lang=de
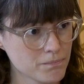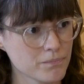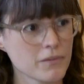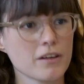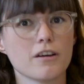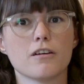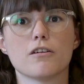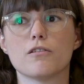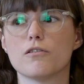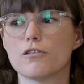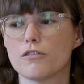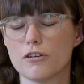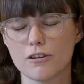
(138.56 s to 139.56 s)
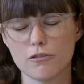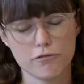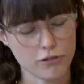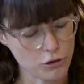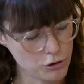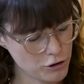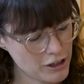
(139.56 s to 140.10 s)
Mhm.
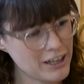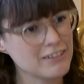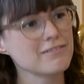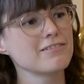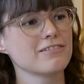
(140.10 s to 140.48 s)
Früher